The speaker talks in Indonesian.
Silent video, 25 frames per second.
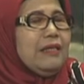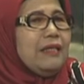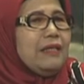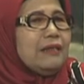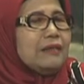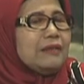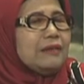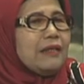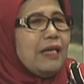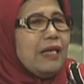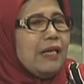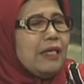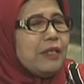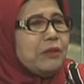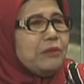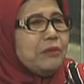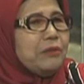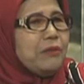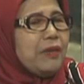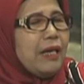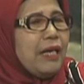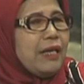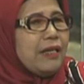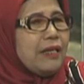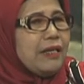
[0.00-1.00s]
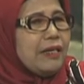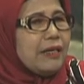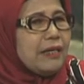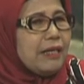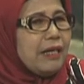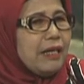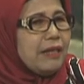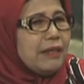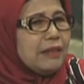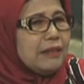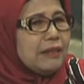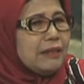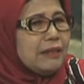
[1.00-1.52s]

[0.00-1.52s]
Setelah itu lahirlah